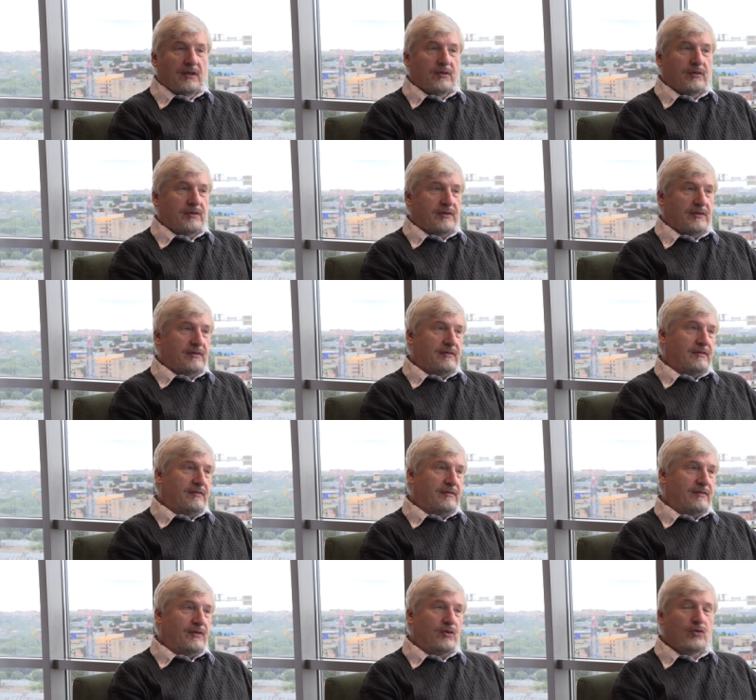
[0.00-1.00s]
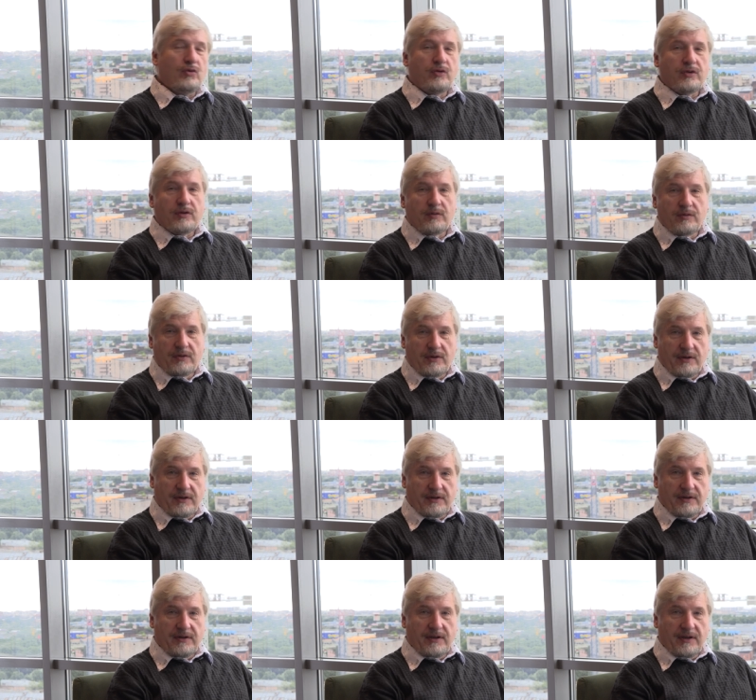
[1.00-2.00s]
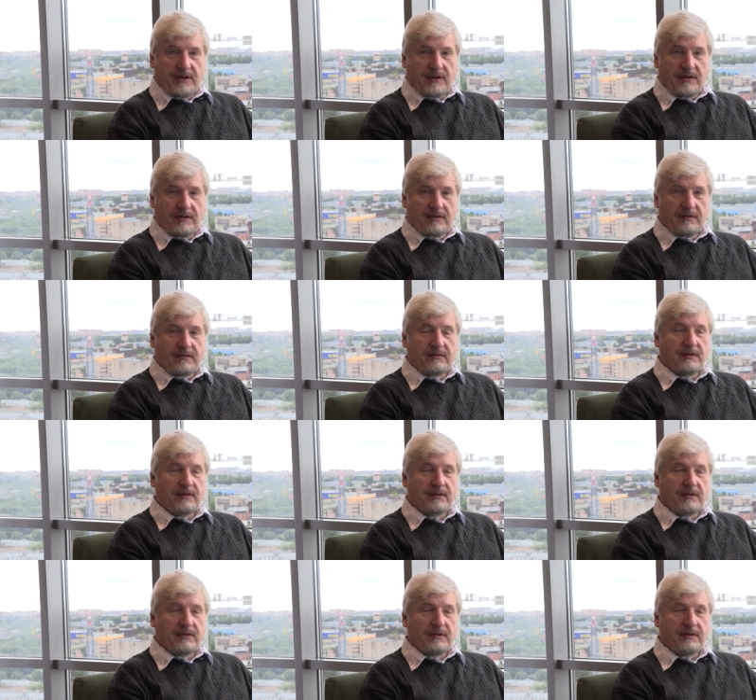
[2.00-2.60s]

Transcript: то есть э, ведущие учреждения